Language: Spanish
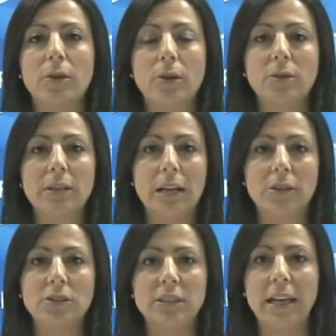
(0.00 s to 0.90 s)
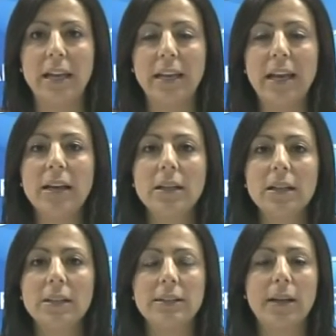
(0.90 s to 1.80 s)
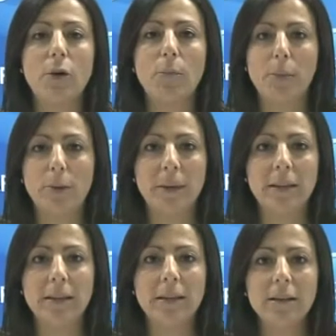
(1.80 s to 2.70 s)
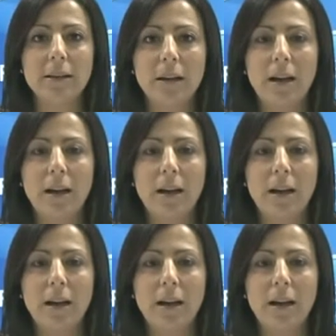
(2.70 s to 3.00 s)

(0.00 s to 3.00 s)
de Ronda y la Consejería se comprometen